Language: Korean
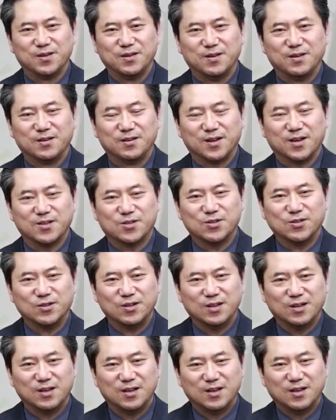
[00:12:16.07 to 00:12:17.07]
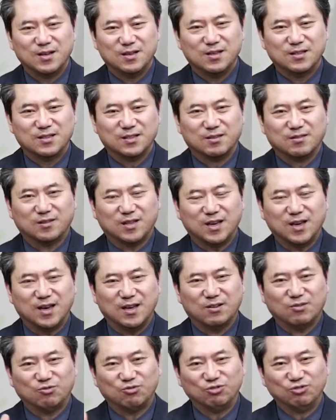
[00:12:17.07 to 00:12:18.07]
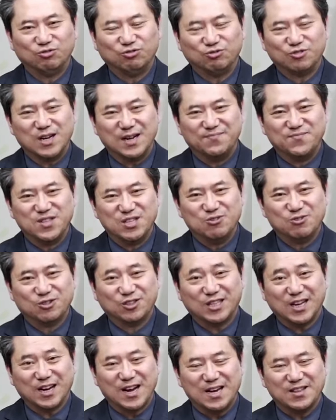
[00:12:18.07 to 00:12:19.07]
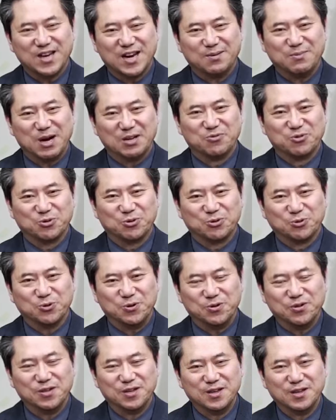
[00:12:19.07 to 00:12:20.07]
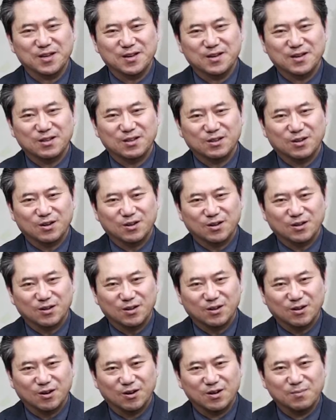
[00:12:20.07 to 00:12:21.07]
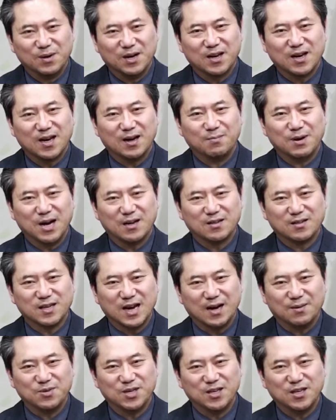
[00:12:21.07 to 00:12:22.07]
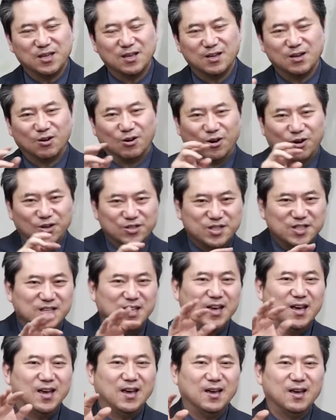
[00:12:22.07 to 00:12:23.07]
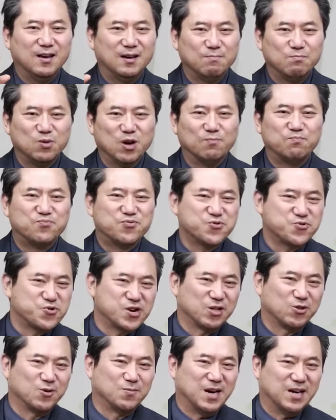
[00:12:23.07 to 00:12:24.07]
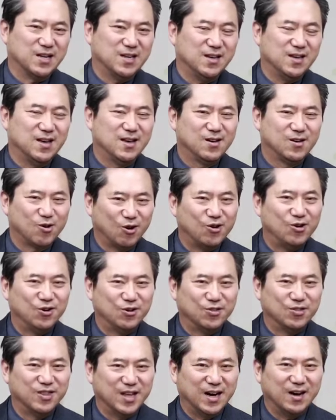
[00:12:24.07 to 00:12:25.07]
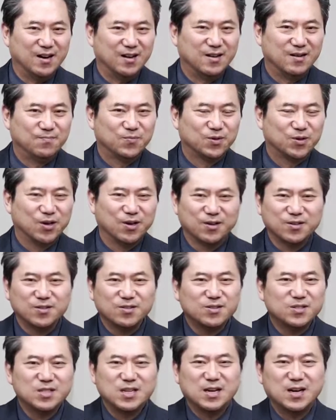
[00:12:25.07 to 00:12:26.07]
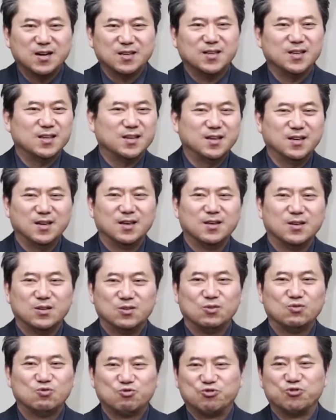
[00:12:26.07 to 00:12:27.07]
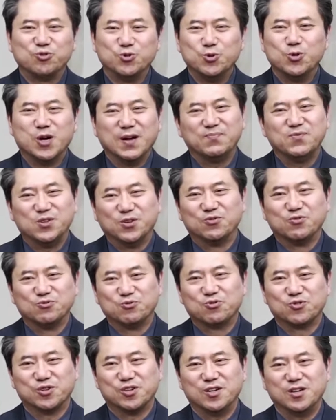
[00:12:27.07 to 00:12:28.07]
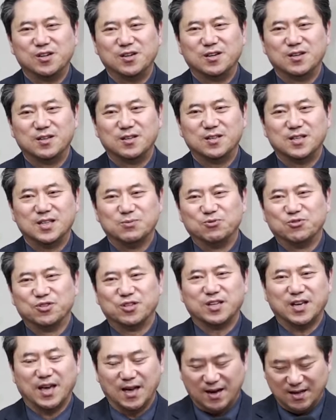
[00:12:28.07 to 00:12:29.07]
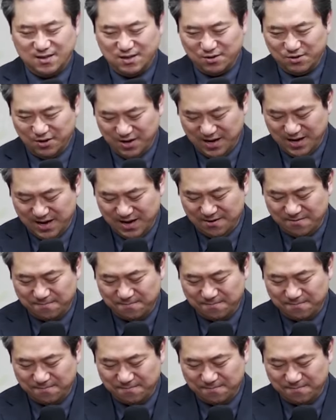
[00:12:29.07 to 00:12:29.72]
그래서 그때 뚱뚱한 이유 딱 하나만으로도 얼마나 많은 암이 어디에 몇 프로나 더 많이 걸렸나. 굉장히 중요한 연구를 이분들이 한 거예요.